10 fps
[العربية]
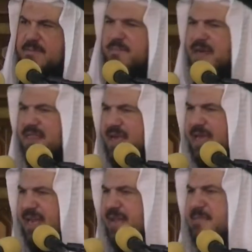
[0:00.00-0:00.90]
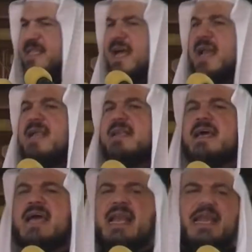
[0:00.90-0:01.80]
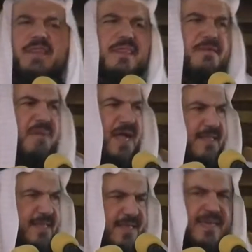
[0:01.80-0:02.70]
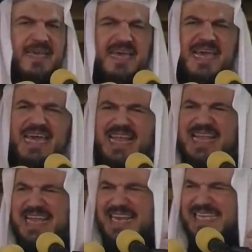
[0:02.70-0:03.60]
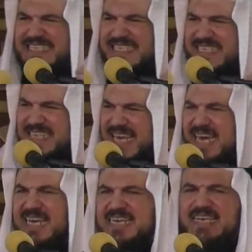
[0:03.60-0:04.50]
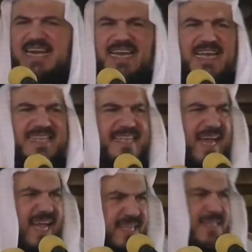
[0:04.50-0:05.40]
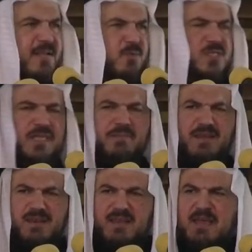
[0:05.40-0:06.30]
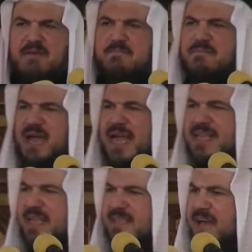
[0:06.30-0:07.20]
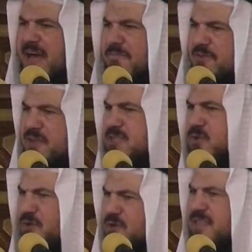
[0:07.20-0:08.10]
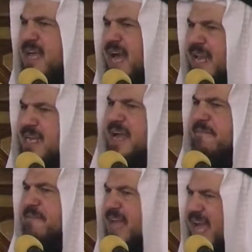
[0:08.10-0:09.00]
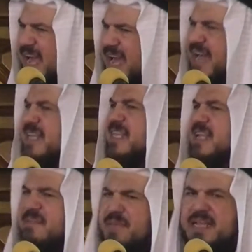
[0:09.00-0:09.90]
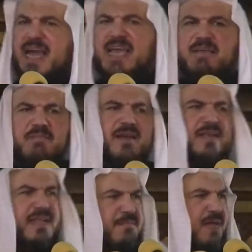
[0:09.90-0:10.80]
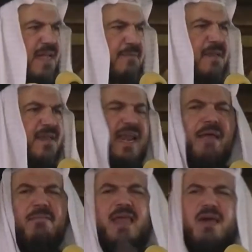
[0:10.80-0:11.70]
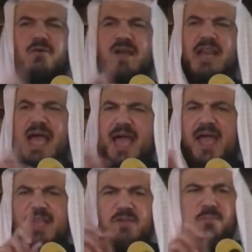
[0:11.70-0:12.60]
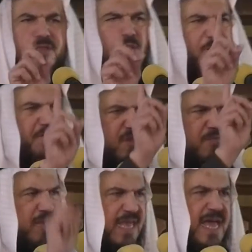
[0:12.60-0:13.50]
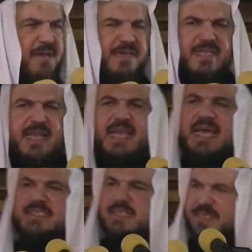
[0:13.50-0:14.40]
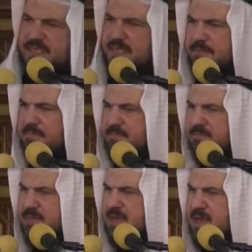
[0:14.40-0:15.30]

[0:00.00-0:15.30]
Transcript: ماذا كان من أهلنا إلا الثبات إلا الإصرار إلا التحدي المستمر مع تضافر جهود أهلنا في إعادة البناء مرة بعد مرة لم يقل أحد منهم في يوم من الأيام إنني أستسلم